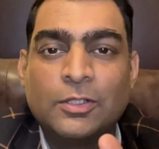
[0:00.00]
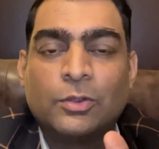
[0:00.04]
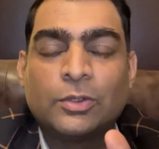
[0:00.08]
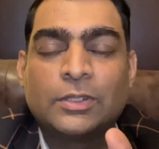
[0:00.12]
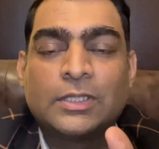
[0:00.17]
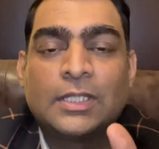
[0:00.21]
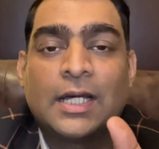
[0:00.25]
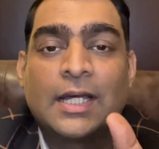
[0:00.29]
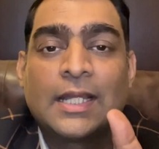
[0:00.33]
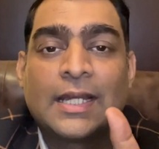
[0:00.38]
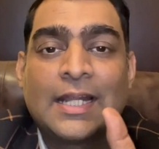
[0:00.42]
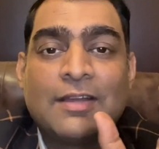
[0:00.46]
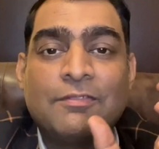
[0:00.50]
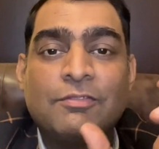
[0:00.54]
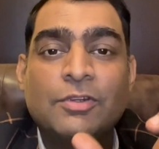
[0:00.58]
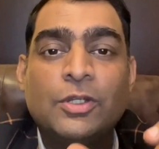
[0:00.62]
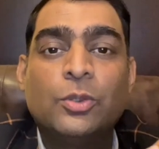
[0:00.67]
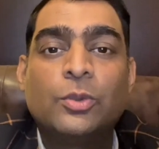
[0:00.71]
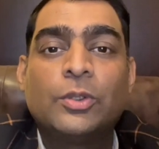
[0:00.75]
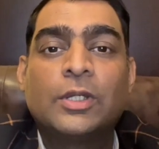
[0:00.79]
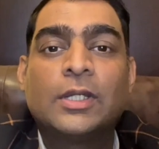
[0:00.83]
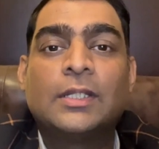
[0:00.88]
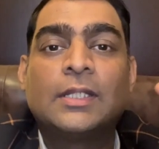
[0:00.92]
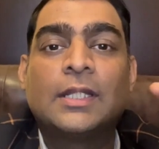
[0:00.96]
होता
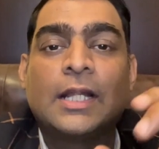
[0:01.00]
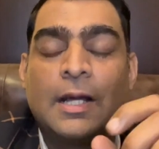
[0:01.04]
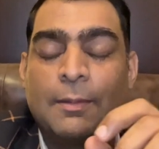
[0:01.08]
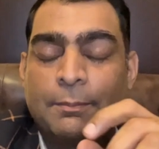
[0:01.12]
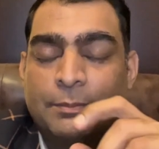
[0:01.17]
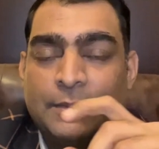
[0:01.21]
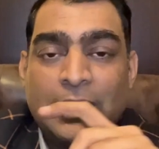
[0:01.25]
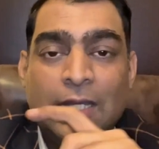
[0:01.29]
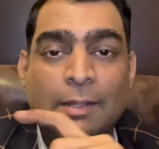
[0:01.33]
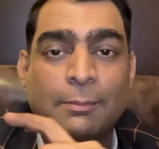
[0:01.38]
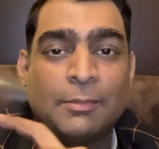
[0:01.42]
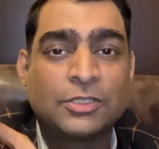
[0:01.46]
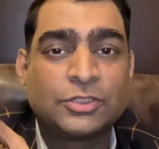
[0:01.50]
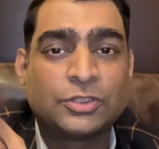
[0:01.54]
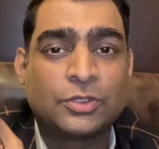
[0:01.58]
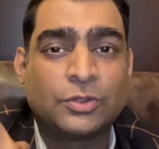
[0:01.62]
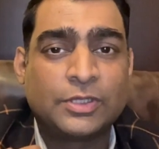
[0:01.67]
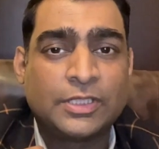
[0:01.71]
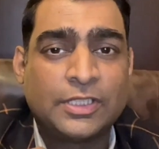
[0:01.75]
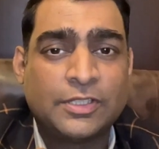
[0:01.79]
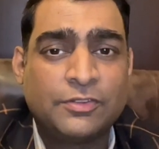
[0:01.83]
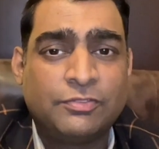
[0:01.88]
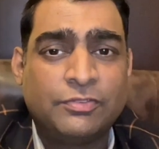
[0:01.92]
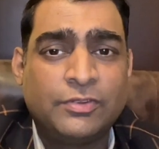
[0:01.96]
रेवेन्यू के अंदर आपने
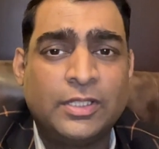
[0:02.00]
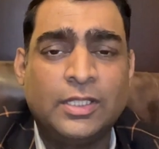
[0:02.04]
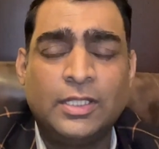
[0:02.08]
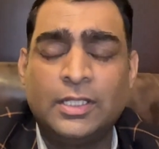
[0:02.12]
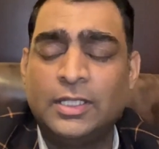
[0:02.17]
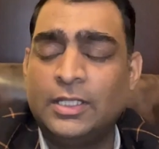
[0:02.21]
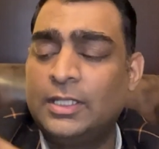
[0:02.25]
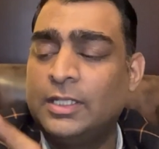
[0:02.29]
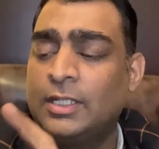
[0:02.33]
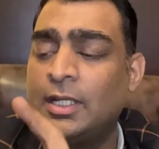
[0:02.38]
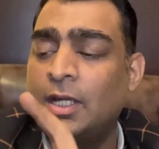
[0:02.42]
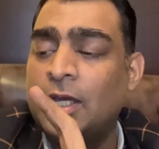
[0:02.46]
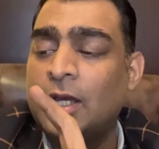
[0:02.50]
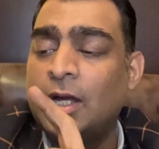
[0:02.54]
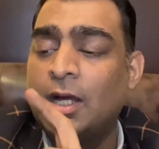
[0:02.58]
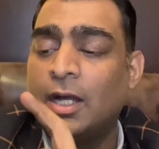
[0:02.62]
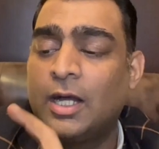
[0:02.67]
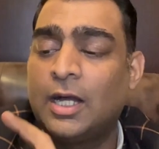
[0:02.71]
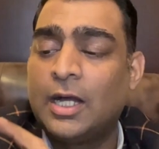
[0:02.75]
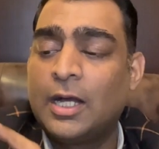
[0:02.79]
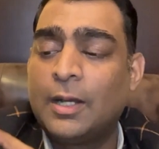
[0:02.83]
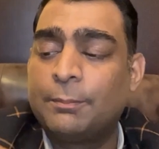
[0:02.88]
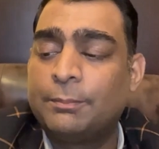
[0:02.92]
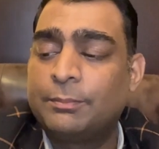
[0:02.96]
अमेजोन की फ़ी
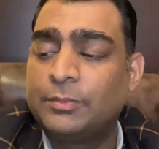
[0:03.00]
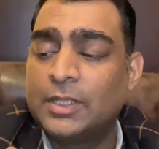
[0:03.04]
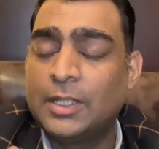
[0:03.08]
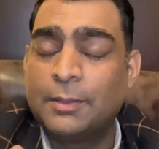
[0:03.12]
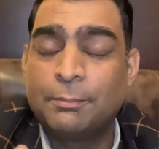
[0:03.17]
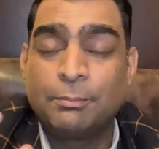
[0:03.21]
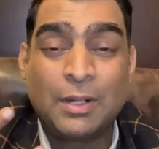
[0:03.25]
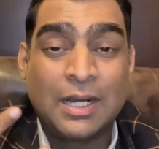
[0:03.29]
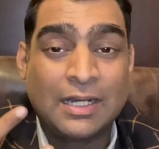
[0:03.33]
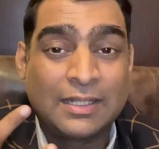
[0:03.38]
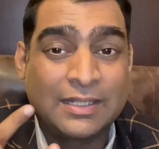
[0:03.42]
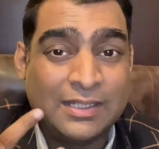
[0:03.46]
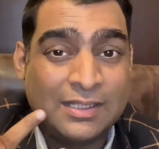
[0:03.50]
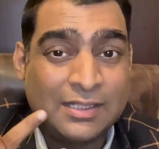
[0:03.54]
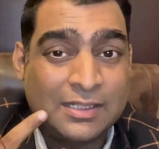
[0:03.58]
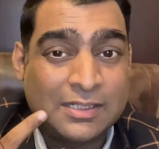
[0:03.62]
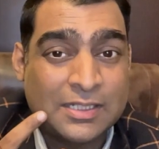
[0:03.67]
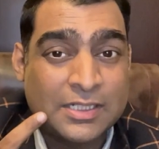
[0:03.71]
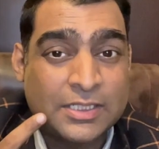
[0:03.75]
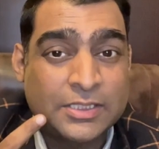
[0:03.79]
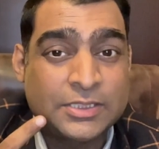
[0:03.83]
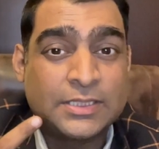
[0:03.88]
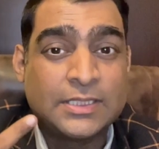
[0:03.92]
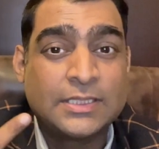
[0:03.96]
आपने बाकी
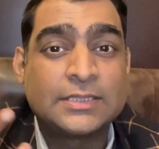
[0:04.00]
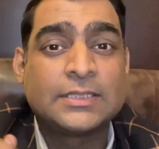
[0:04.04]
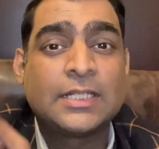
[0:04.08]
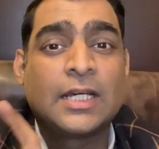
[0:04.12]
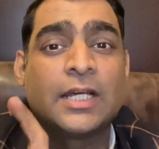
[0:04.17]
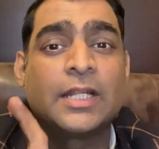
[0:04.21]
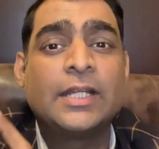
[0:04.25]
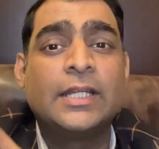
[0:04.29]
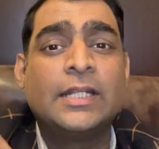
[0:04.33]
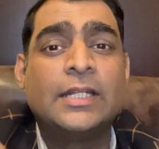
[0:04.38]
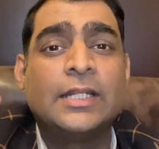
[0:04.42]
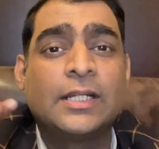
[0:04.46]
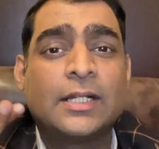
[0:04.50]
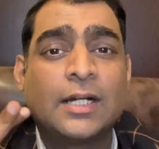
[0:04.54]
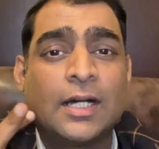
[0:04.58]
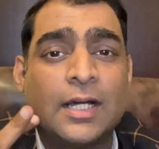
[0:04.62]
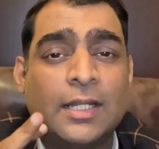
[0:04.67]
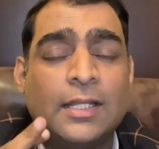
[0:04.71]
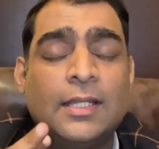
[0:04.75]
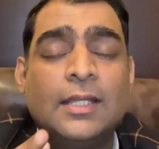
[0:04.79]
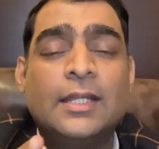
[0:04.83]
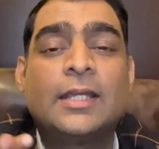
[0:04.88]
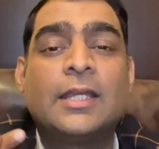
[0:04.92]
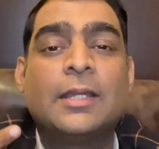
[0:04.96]
खर्चे सारे
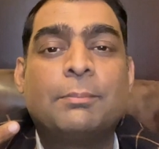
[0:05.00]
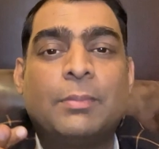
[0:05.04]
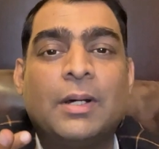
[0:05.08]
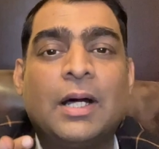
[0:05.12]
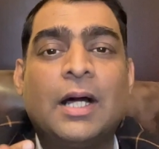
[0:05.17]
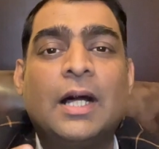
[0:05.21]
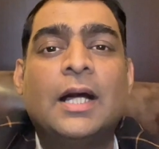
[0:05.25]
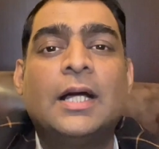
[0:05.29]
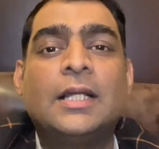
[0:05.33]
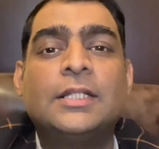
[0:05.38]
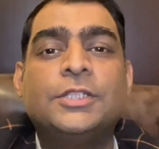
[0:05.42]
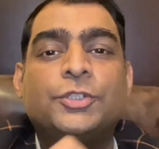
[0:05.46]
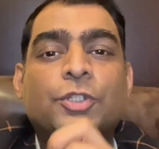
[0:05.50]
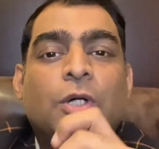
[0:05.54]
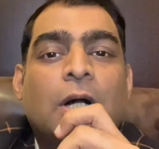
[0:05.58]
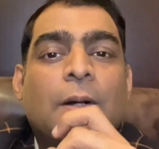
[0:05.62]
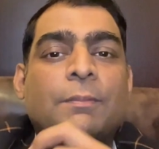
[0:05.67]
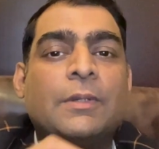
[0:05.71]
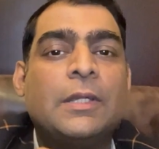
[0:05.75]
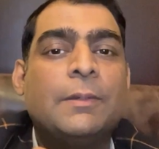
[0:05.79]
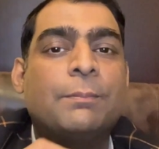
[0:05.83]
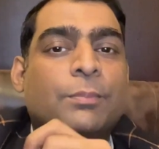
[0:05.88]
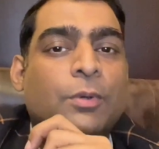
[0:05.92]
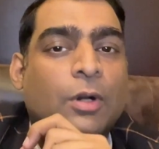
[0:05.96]
निकालने के बाद जो
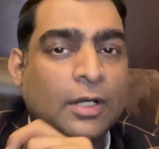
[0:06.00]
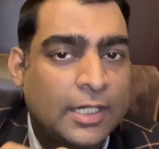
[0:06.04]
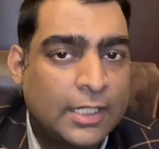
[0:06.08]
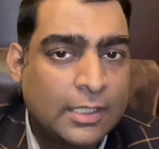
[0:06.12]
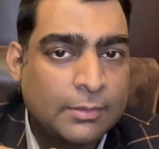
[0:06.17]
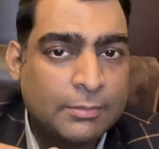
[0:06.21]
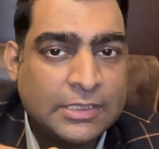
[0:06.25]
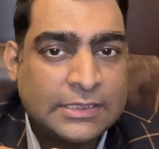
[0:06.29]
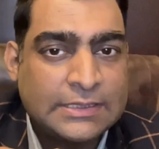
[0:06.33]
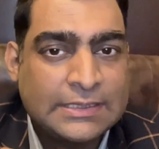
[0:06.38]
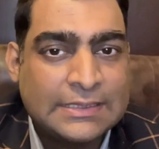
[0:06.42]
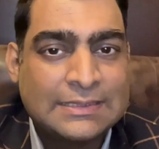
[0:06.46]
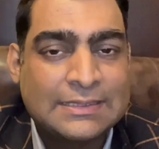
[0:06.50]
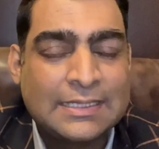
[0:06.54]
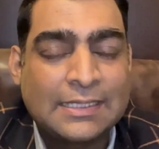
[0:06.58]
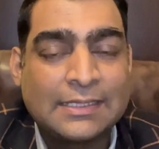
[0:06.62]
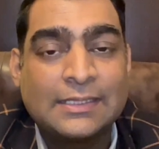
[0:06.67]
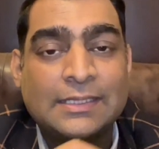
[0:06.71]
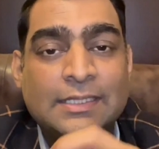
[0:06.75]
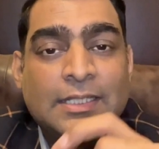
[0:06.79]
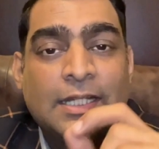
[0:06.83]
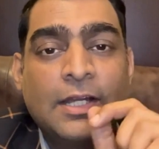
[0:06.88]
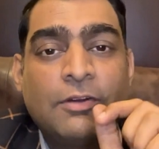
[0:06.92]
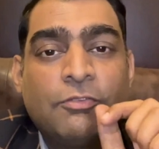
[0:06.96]
आपकी पॉकेट में चीज़
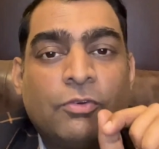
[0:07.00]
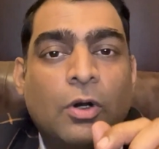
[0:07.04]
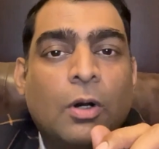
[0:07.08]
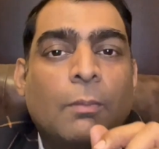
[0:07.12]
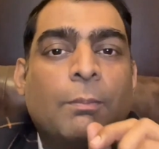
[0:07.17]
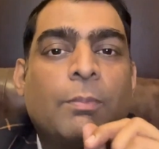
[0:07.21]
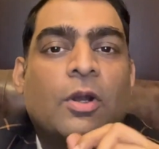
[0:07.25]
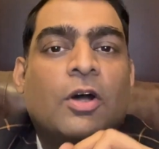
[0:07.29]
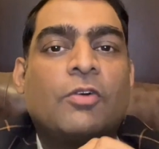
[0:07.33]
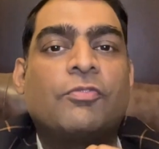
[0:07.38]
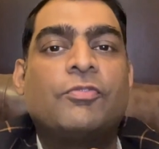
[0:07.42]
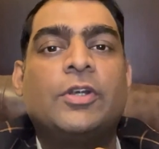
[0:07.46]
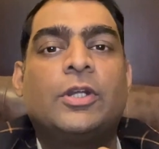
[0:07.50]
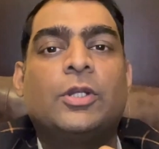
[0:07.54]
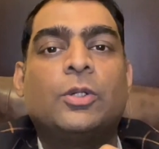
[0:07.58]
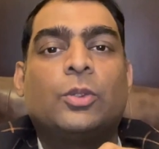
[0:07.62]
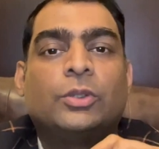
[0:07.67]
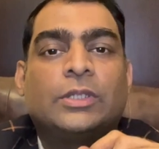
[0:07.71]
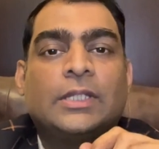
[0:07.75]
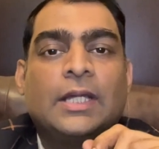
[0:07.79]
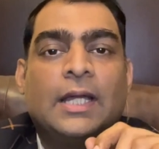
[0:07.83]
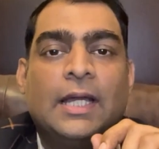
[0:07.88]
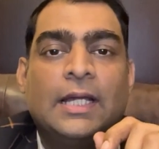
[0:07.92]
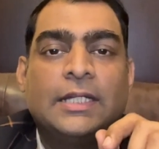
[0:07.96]
आती है वो प्रॉफिट
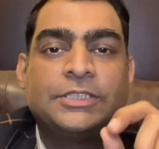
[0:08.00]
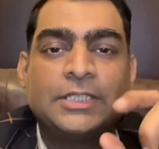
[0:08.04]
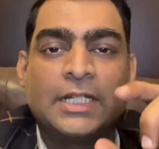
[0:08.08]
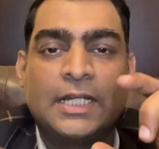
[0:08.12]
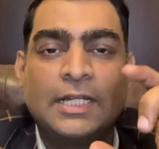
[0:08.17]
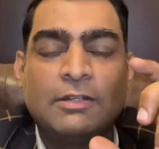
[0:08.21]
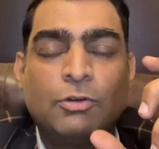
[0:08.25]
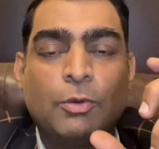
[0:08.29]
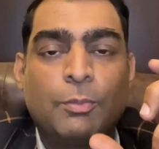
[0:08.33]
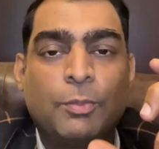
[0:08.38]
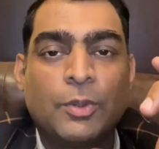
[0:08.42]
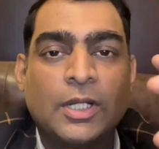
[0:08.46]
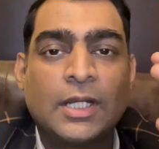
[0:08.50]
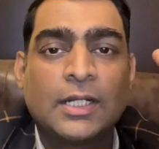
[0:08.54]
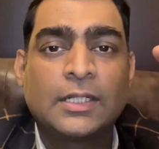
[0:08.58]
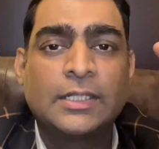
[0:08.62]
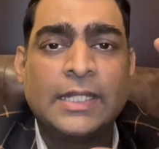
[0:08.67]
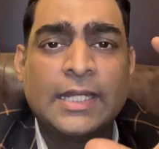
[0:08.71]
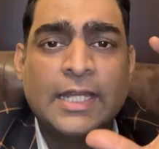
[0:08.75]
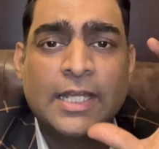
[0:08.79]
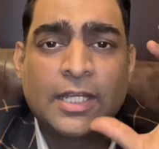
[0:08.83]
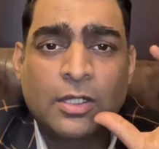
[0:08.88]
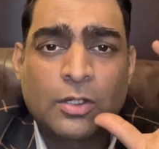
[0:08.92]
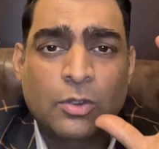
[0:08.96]
होता है चाहे वो
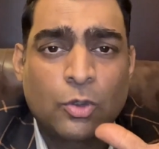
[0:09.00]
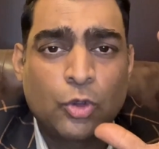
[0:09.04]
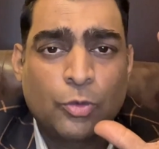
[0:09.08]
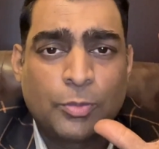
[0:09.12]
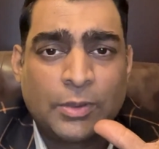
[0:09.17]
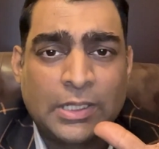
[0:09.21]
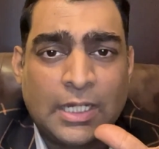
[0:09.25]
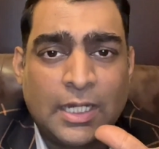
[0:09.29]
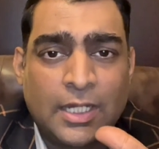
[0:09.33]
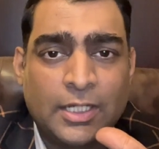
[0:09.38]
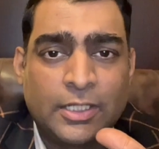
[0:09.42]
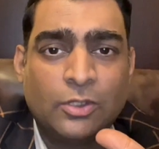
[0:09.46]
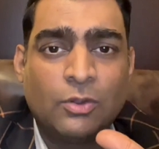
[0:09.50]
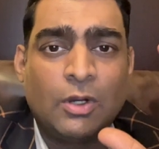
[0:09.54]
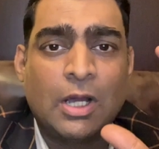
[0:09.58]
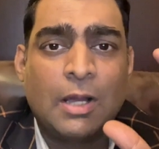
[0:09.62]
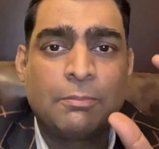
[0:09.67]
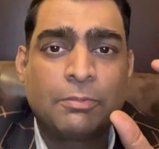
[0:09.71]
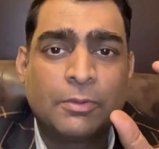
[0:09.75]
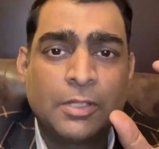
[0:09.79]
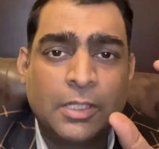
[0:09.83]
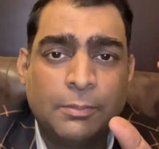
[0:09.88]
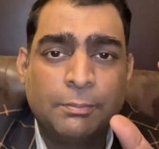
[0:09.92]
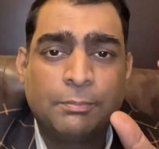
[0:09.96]
प्रोडक्ट एक करोड़ बना रही हो
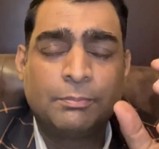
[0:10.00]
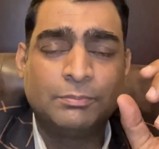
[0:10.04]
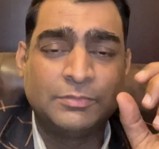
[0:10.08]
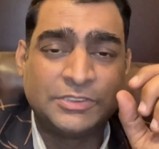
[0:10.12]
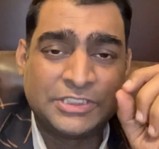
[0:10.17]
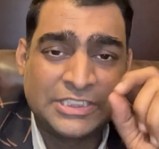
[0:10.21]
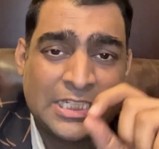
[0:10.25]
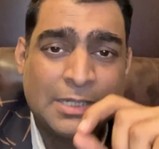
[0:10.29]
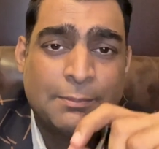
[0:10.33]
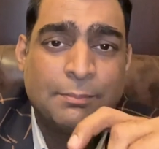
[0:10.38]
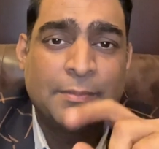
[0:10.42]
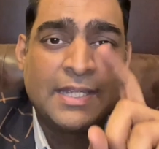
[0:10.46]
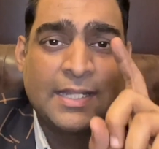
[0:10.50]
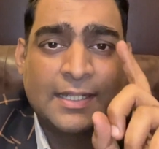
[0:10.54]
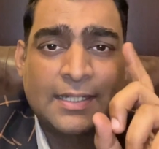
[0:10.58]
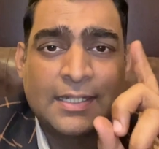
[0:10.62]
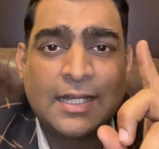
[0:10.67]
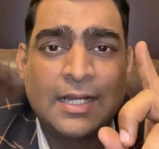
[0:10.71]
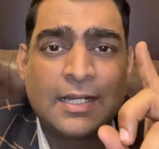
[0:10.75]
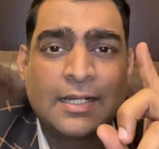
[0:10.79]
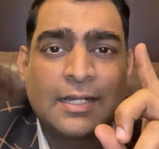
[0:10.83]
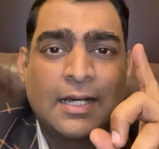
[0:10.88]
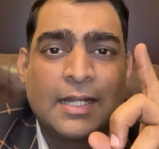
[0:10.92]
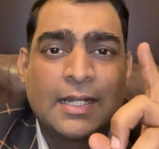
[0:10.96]
आपकी जेब में एक
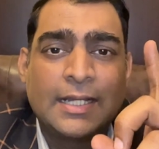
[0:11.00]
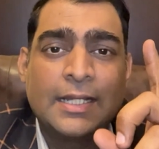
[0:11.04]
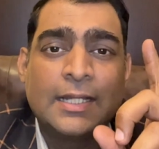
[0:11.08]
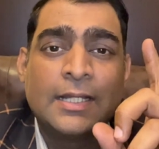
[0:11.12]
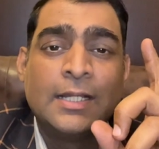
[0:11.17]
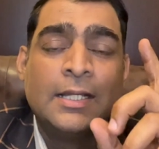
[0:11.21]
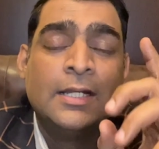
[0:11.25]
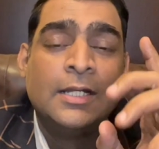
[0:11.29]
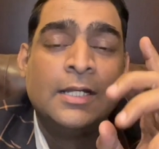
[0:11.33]
लाख आया